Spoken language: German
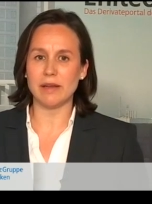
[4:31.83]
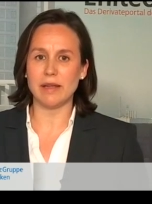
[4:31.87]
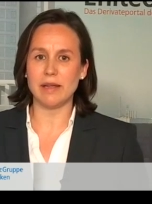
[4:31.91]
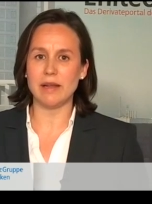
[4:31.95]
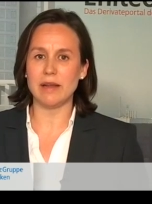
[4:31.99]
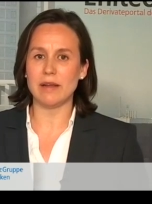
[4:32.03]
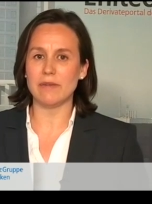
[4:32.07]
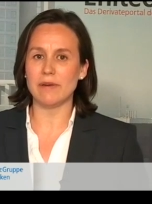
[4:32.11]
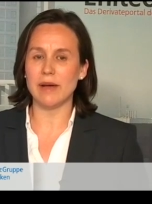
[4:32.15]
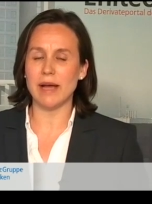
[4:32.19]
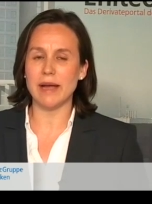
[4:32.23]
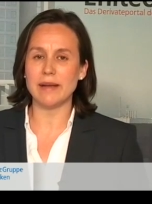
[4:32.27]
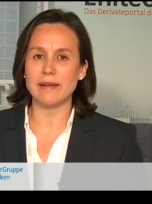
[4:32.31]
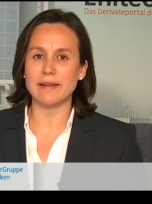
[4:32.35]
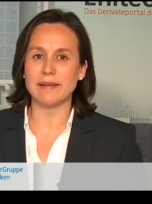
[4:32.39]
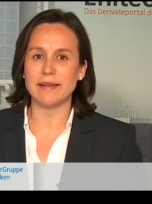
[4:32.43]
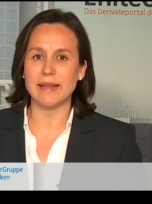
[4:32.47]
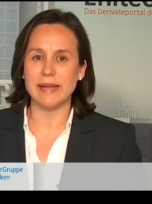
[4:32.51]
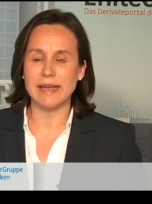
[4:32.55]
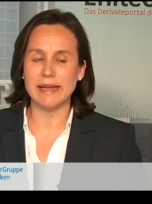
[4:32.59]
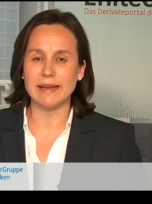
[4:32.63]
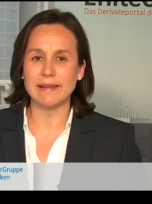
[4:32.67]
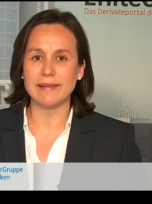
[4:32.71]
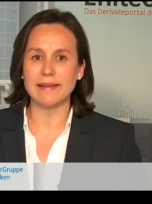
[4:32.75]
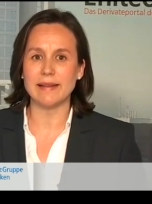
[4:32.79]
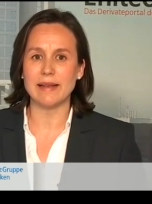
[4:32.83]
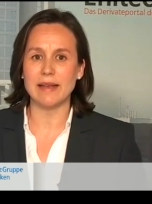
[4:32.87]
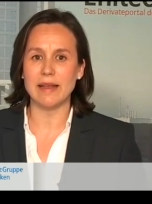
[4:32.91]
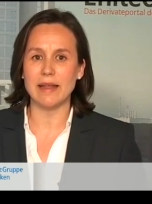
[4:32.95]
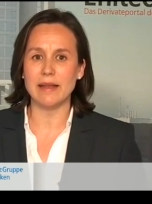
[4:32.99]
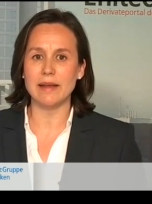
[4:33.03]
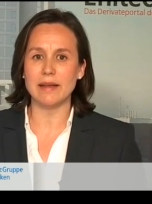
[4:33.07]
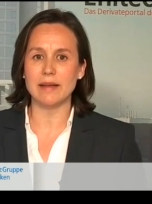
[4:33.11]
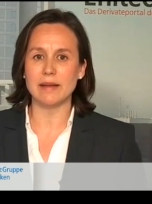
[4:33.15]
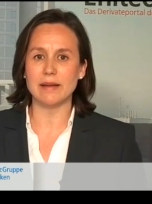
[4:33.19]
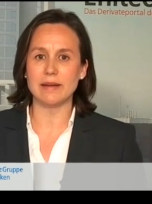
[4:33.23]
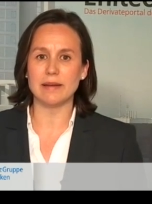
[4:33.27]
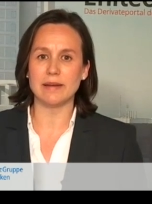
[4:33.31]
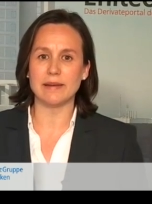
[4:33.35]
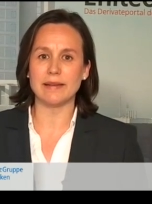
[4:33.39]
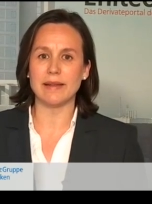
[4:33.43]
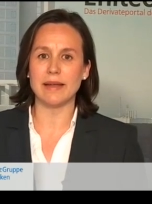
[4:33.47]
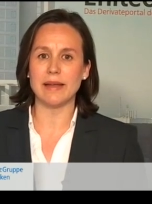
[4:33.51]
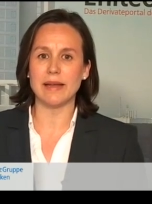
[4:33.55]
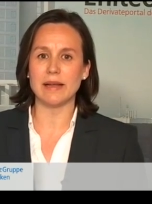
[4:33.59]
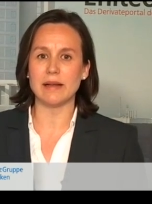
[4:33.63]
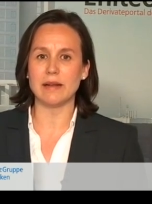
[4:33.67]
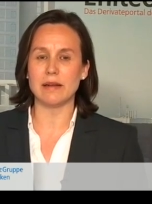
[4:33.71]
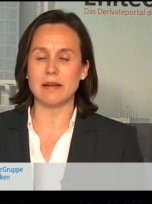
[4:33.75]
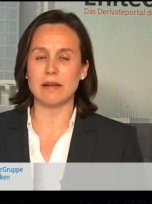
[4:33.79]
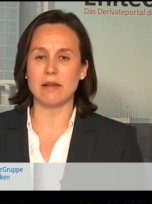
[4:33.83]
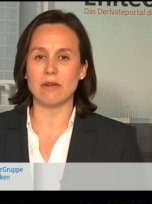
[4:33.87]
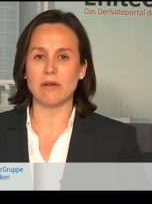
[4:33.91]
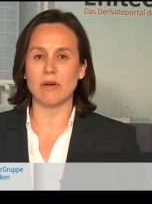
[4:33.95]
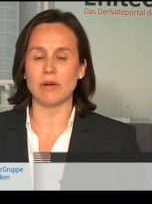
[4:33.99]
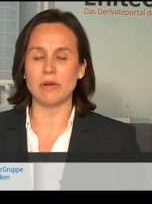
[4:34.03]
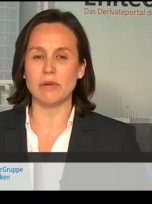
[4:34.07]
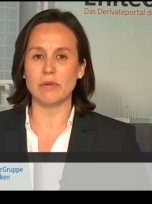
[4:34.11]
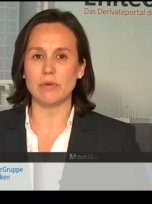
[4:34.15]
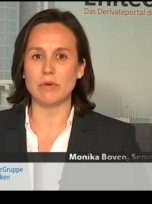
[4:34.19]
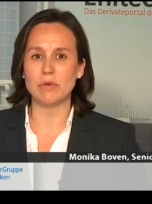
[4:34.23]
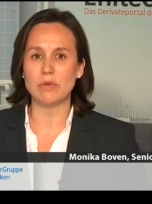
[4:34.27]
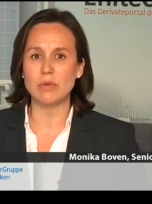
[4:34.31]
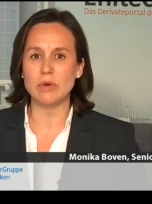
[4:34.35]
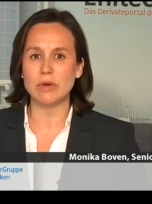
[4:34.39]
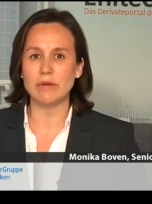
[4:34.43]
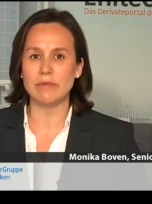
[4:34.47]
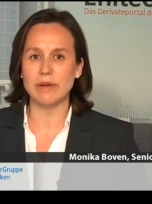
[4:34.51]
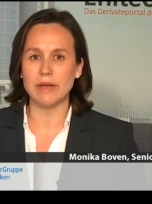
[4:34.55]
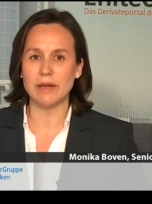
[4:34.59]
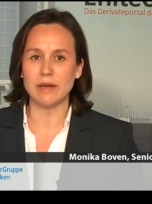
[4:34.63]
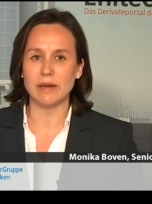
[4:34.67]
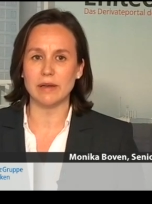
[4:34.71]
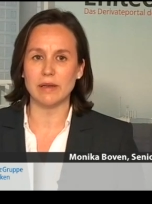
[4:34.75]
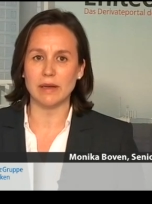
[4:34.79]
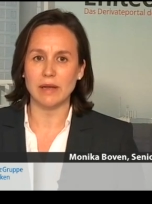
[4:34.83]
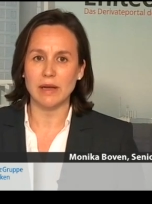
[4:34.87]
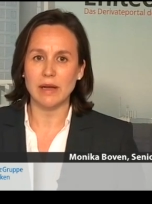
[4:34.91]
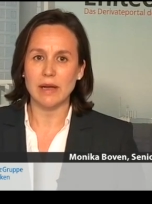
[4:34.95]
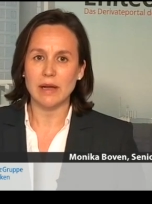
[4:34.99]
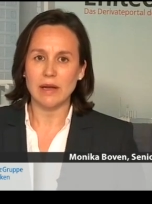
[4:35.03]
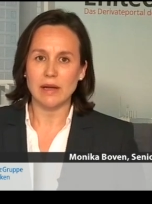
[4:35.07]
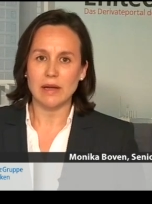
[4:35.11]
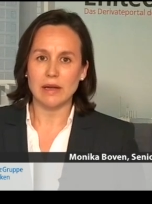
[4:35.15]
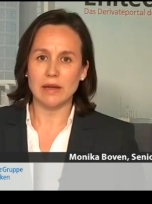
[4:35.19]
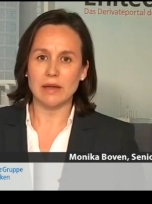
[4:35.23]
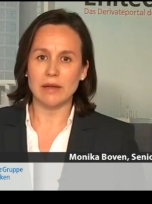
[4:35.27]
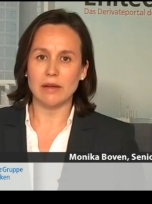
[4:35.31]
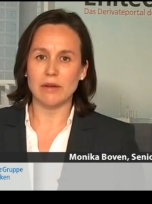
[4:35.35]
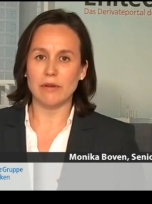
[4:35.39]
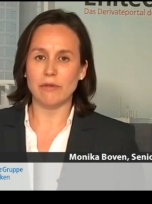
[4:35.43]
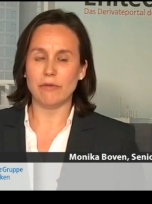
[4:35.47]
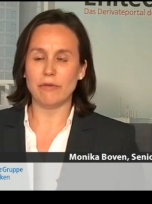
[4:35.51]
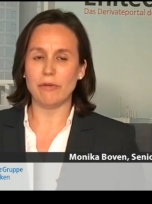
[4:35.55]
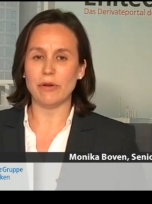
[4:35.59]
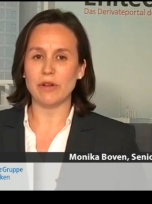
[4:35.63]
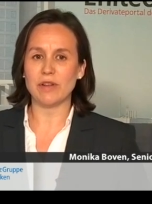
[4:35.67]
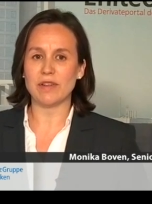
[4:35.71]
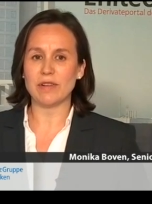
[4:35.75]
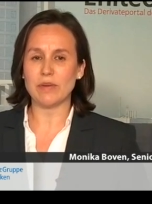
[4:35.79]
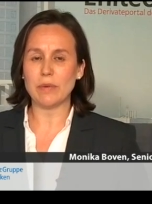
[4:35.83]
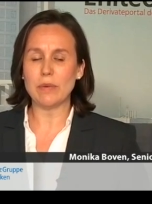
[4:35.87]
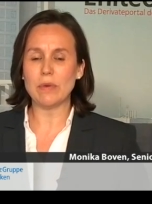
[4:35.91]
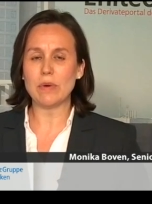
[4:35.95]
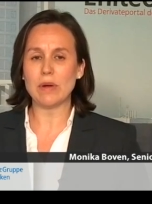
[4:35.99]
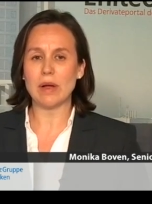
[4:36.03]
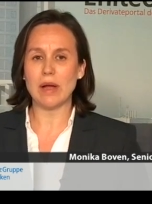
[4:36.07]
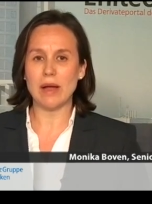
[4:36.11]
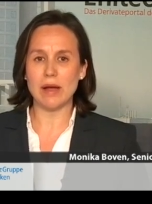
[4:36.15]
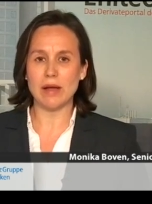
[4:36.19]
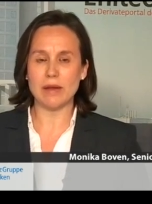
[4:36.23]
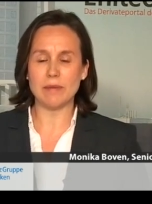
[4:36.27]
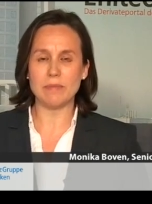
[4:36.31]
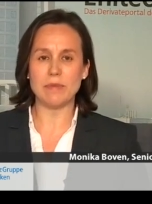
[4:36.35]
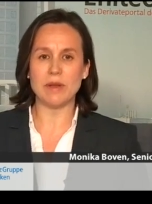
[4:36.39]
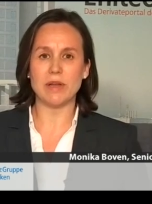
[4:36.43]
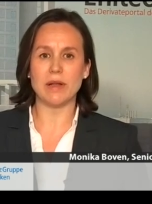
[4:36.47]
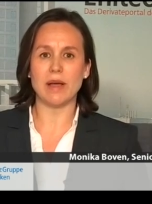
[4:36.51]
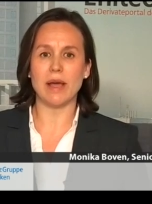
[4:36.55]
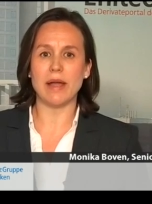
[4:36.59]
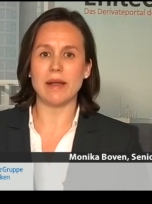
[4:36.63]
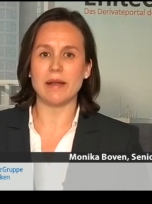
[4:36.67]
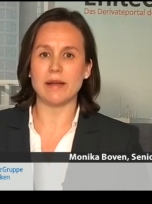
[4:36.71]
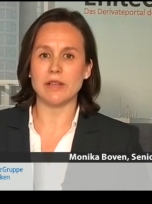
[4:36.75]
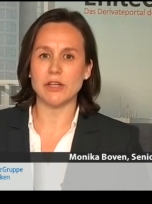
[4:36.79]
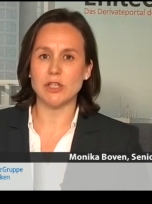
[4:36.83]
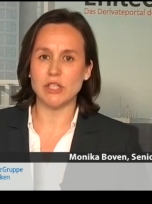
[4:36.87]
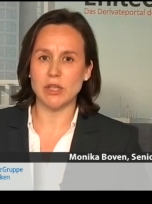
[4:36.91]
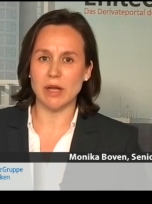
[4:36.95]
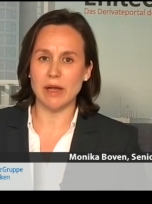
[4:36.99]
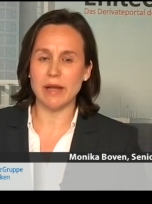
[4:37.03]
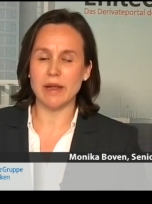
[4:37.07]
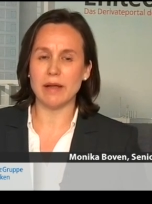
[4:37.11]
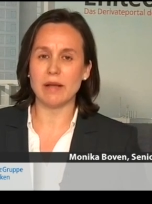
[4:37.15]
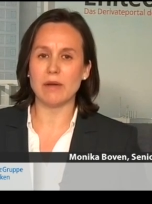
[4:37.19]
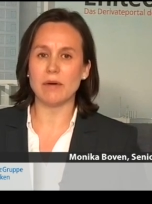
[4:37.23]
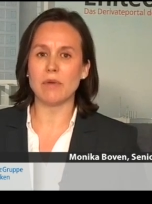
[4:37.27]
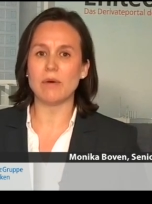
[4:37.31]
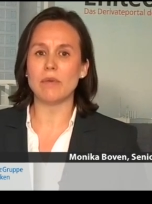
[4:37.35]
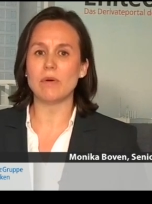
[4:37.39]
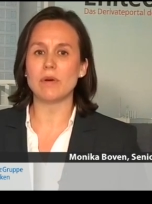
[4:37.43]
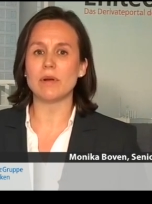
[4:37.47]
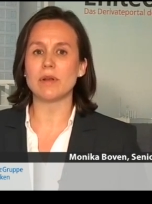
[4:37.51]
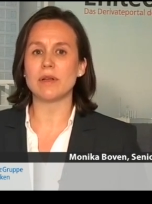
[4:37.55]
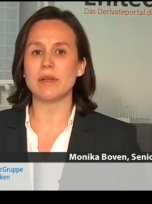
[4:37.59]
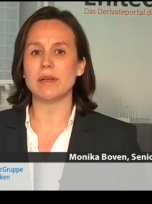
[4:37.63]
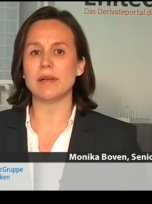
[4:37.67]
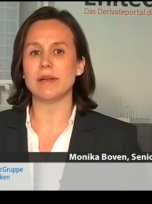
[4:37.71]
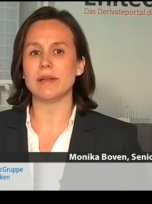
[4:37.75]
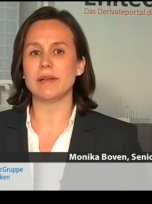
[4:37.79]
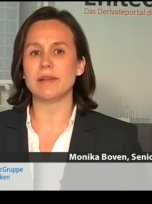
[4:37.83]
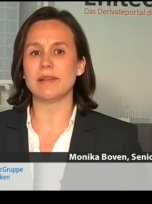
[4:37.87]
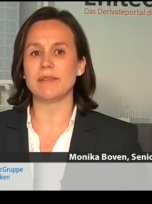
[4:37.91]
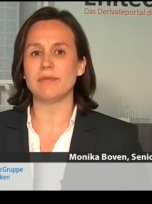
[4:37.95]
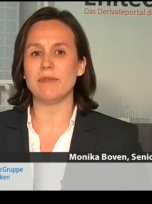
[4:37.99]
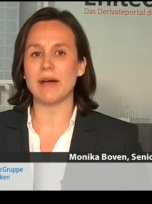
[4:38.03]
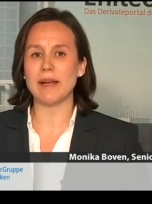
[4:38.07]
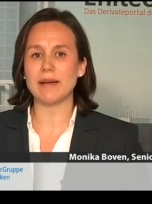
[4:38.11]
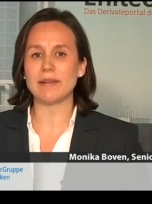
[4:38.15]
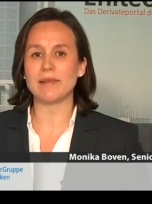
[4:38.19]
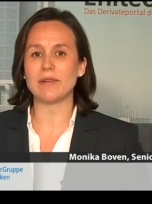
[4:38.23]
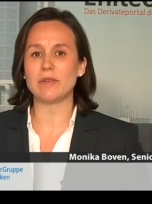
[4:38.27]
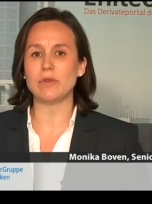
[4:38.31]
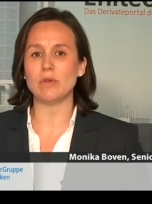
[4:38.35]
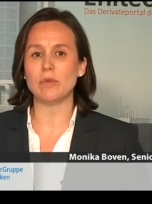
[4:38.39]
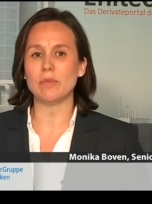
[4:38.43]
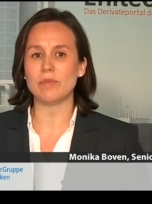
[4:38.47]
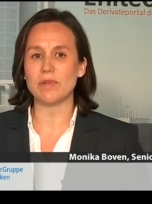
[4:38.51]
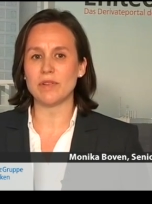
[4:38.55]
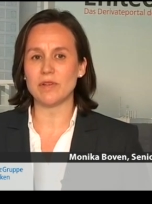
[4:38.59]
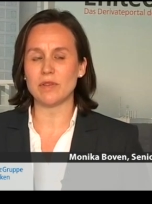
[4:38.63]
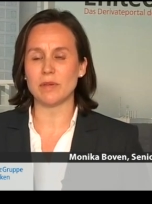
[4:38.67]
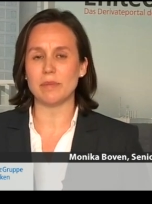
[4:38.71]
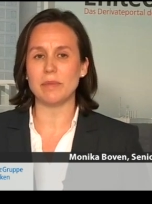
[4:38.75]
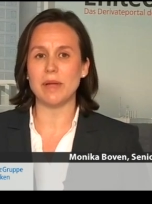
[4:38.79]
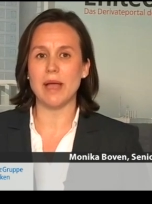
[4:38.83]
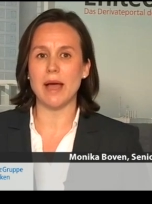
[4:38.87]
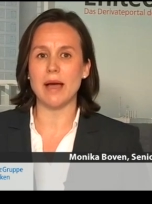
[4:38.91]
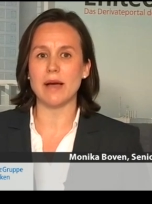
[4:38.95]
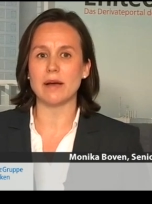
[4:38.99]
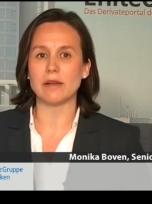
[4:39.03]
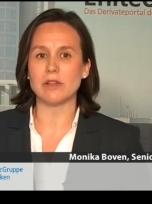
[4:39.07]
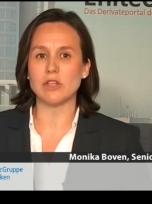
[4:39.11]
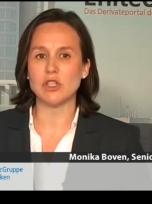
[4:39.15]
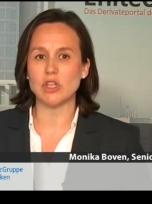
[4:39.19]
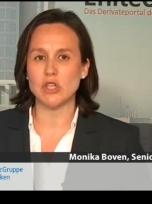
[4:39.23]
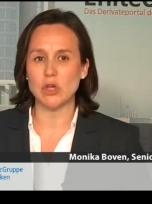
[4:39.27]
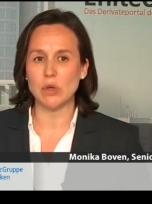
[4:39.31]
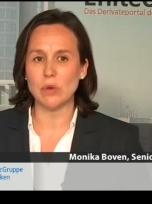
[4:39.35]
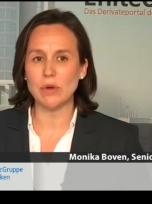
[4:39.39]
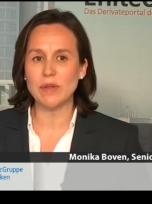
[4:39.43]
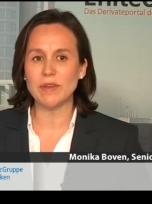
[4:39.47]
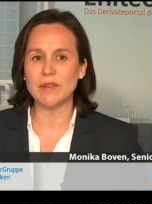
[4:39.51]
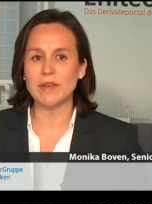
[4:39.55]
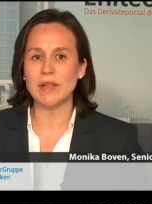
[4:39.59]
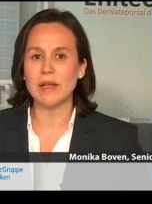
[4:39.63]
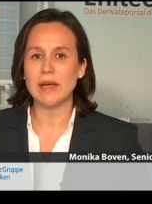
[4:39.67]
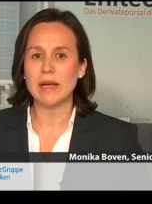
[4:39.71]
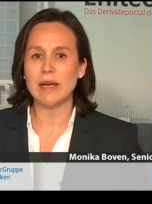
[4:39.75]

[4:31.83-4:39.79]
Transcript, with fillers: China war eines der ersten Länder, das eigentlich die Konjunkturwende äh, vollzogen hat mit einer Steigerung des Wachstums zum Jahresschluss